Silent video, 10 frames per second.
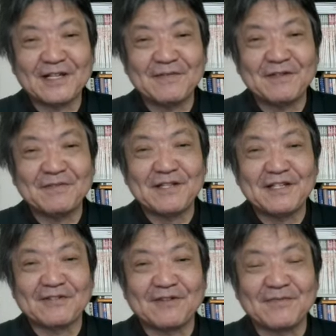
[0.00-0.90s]
ためで見て
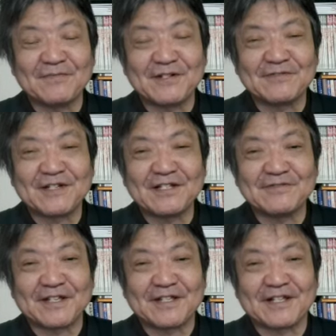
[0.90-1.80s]
いたトランプは悔
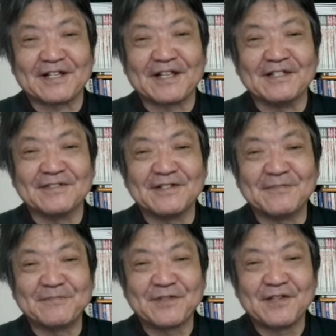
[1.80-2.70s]
しくて仕方がないんですね。